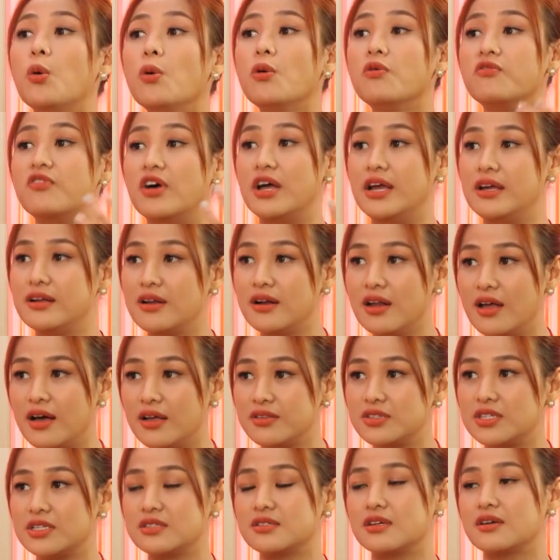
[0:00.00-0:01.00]
thú vị nó
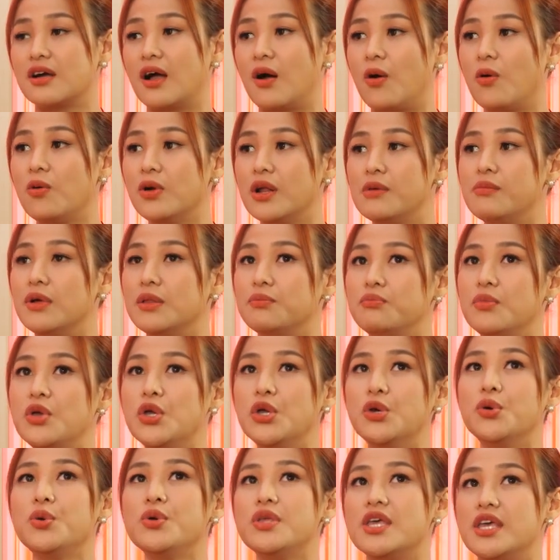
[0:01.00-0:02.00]
lên trên sân khấu, để mình
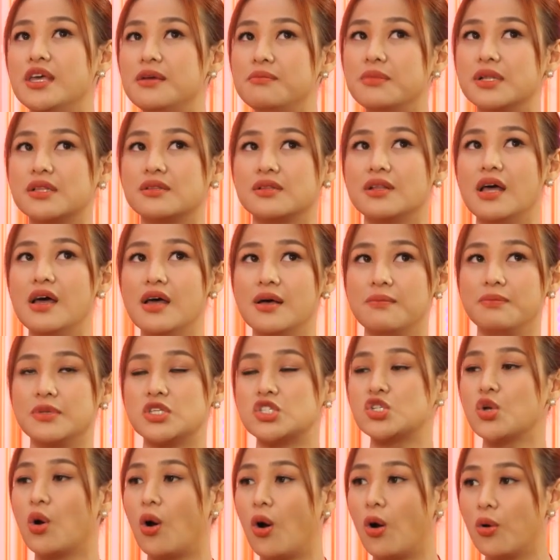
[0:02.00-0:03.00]
biểu diễn, mình
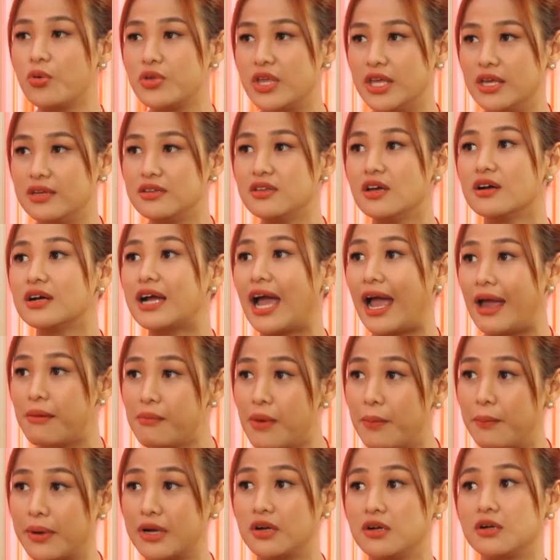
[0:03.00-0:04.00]
show diễn những cái
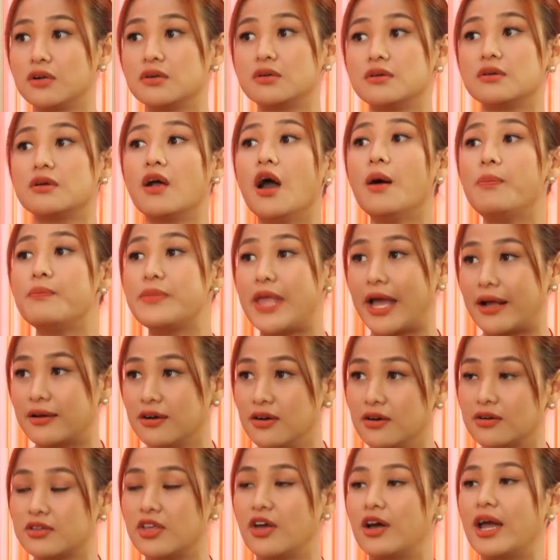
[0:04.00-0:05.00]
mà mình góp nhặt
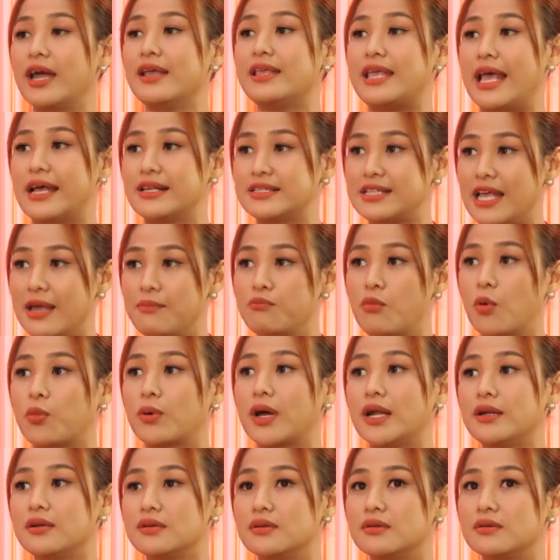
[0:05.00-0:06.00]
được cho khán giả xem một
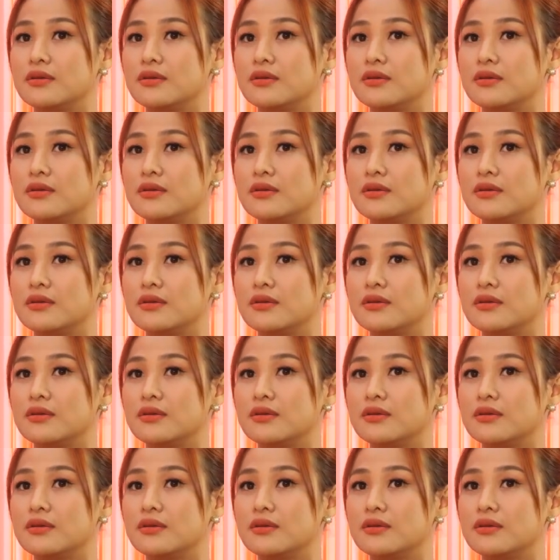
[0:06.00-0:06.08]
cách